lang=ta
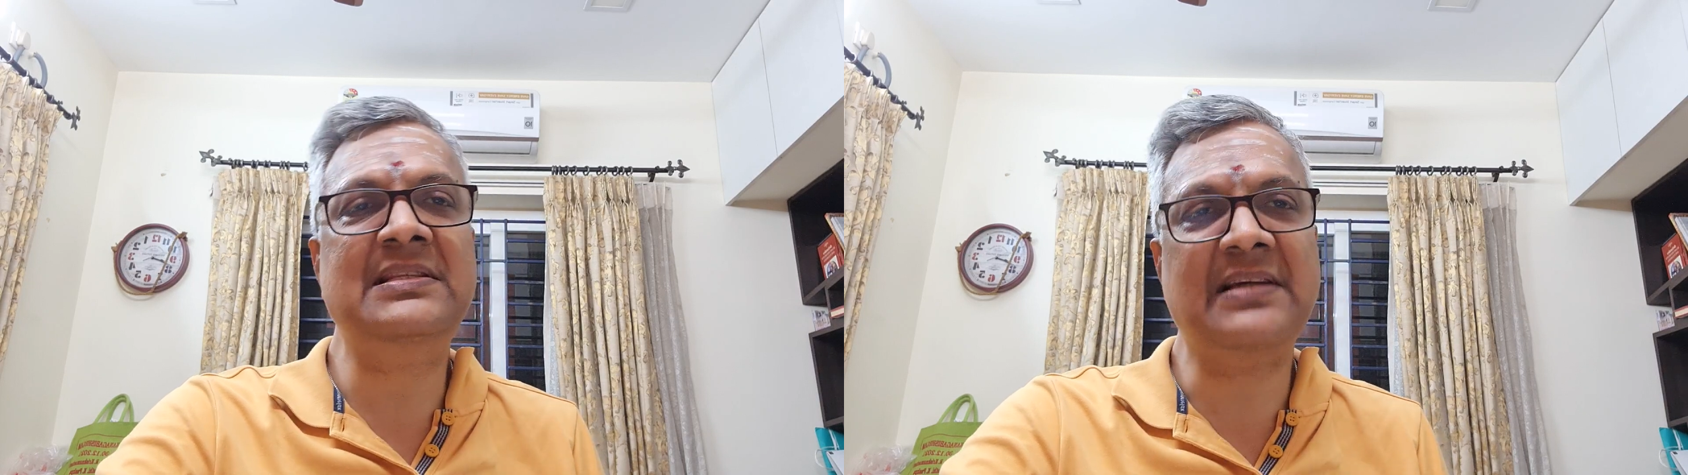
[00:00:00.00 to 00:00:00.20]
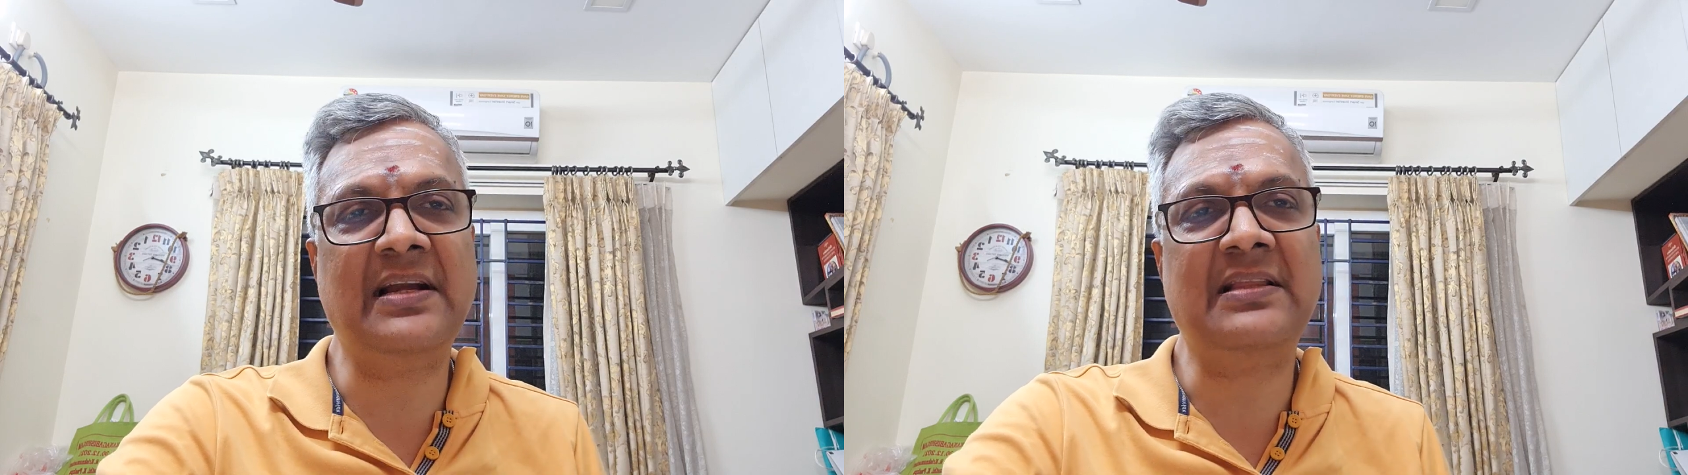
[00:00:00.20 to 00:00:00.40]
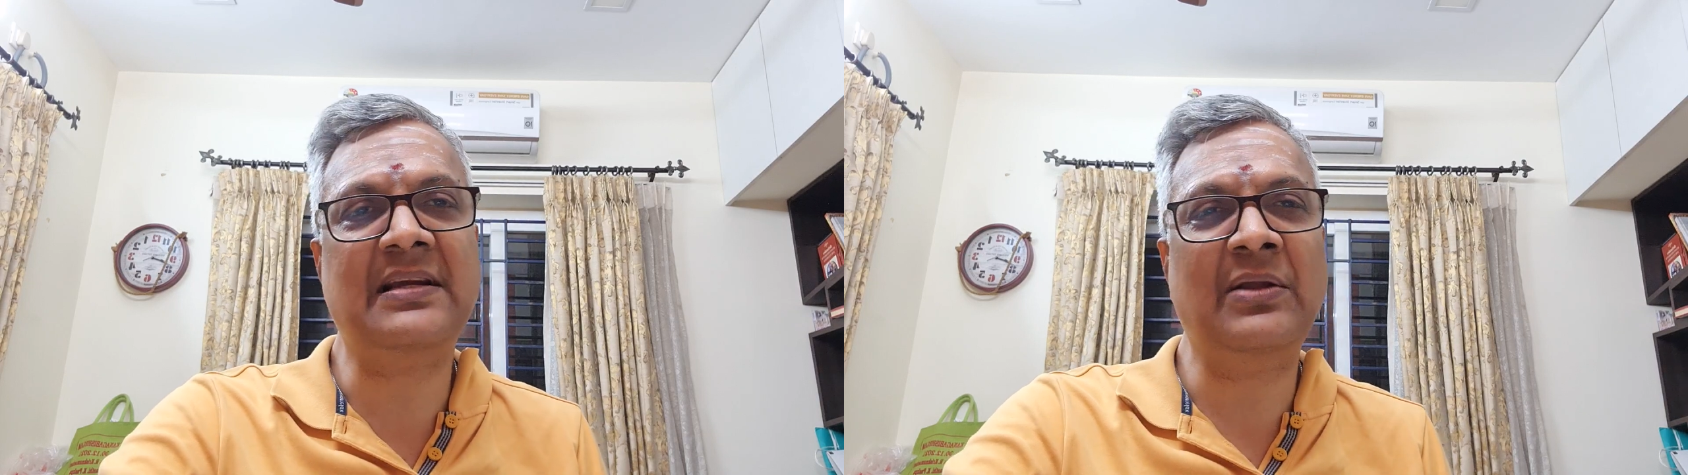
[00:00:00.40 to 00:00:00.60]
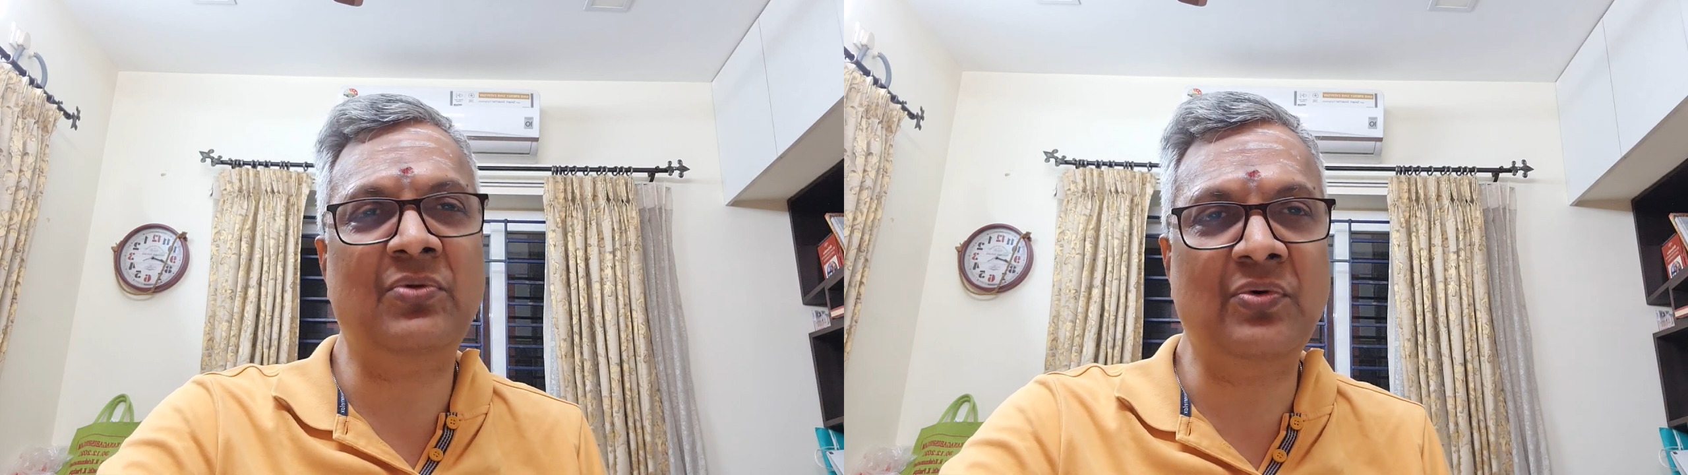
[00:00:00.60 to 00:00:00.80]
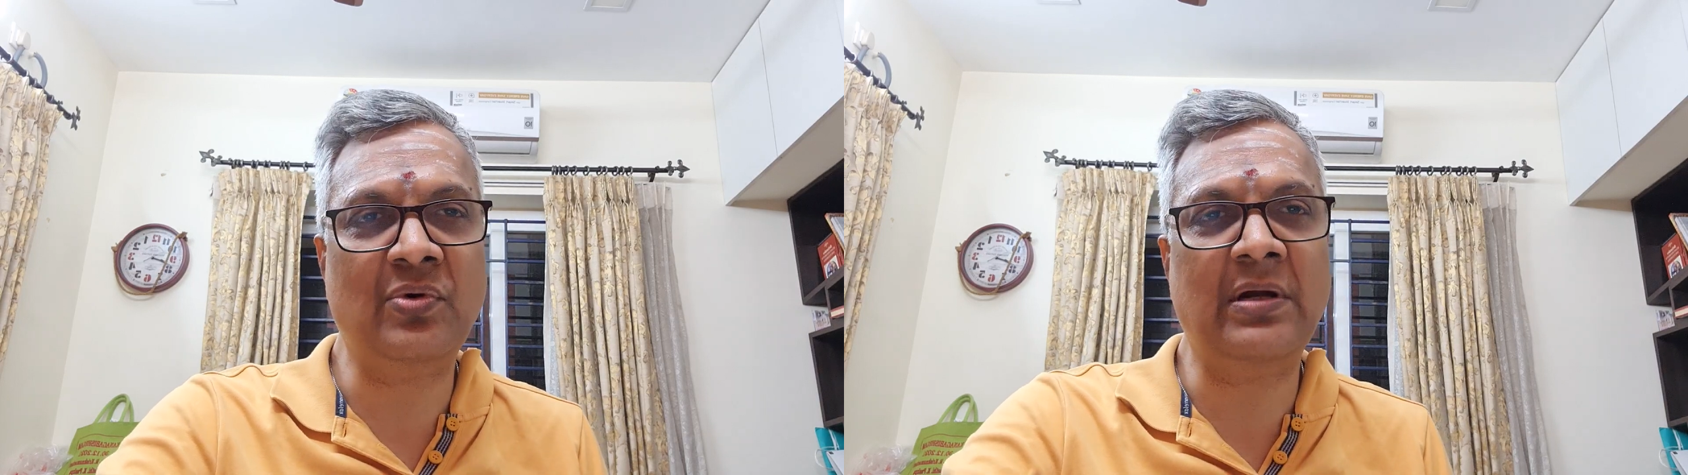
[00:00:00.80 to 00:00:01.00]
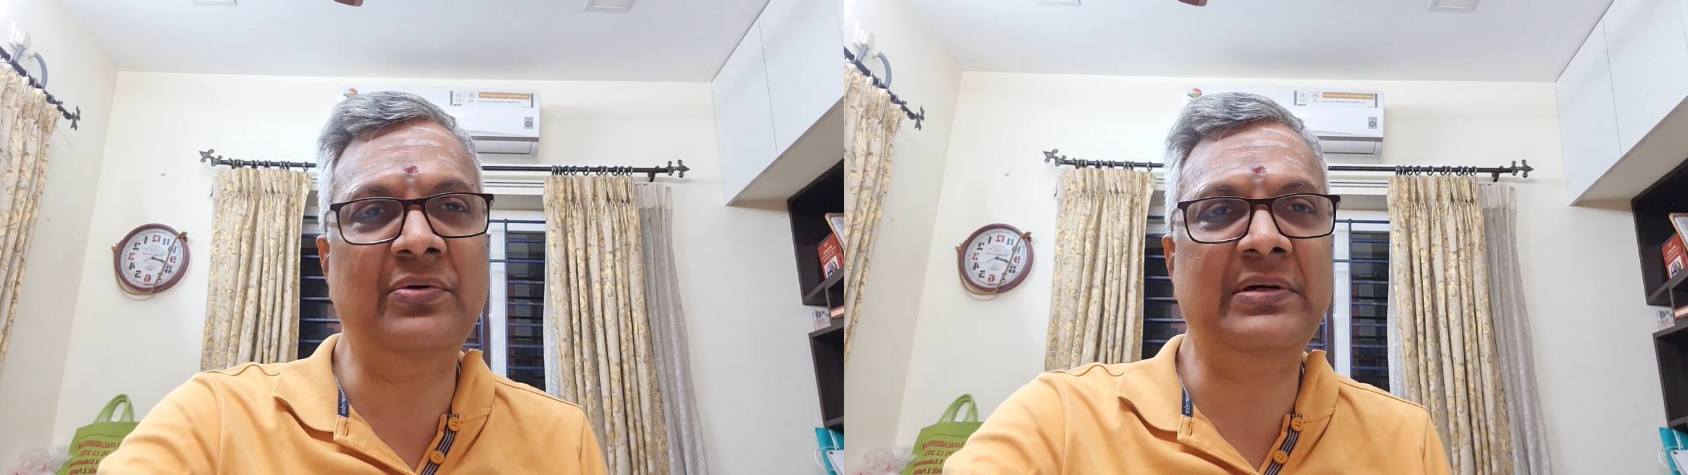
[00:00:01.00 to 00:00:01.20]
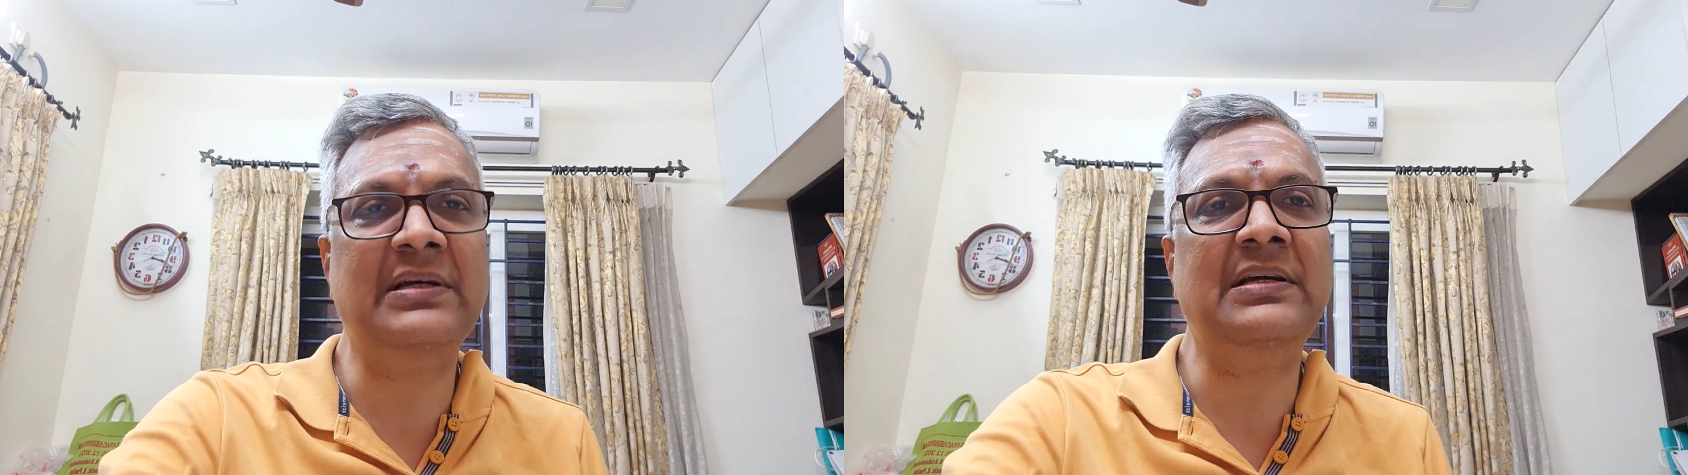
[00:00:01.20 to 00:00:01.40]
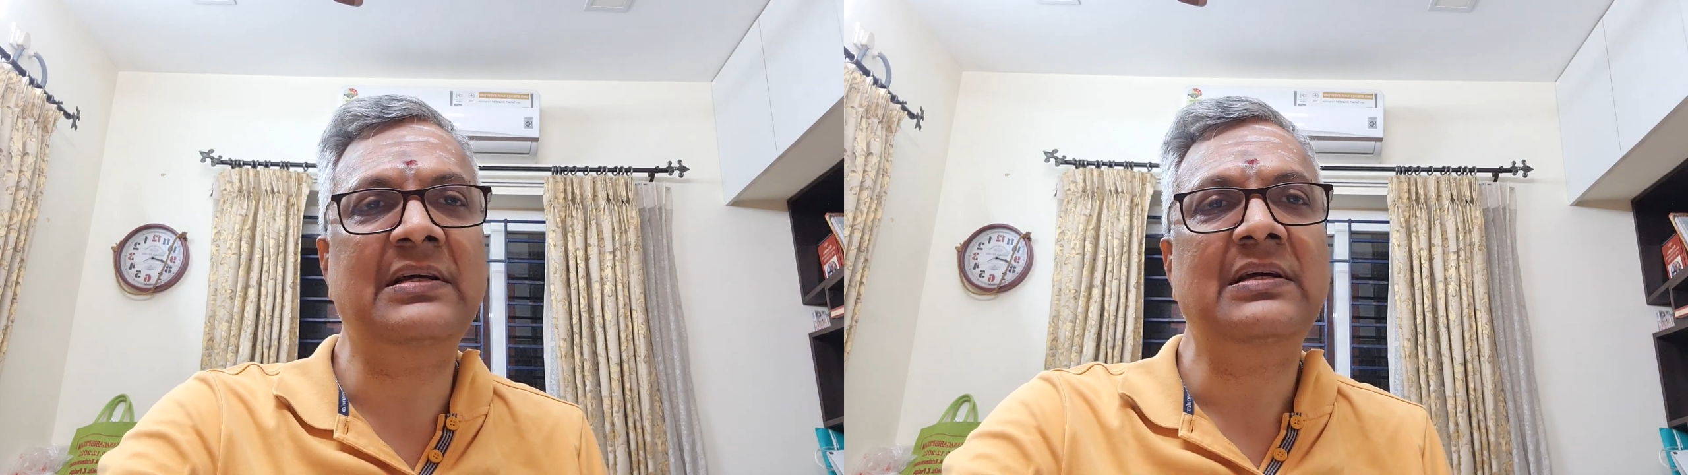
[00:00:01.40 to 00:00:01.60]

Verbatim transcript: ஈஸ் ஆனதுனால கொஞ்சம் ஓரளவுக்கு